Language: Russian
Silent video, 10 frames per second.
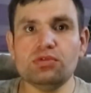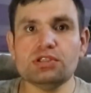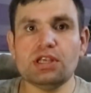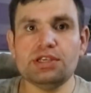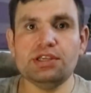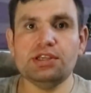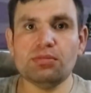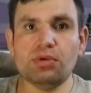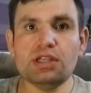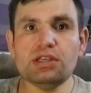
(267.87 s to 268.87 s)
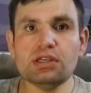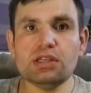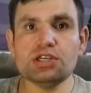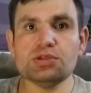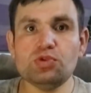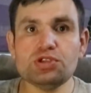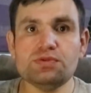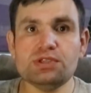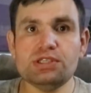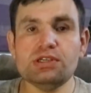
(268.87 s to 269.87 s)
о стране Германии, а также
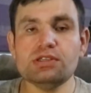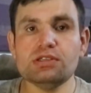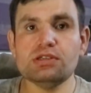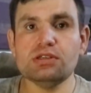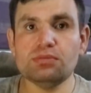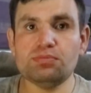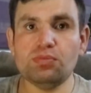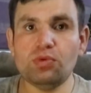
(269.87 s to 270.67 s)
можете вы сделать э,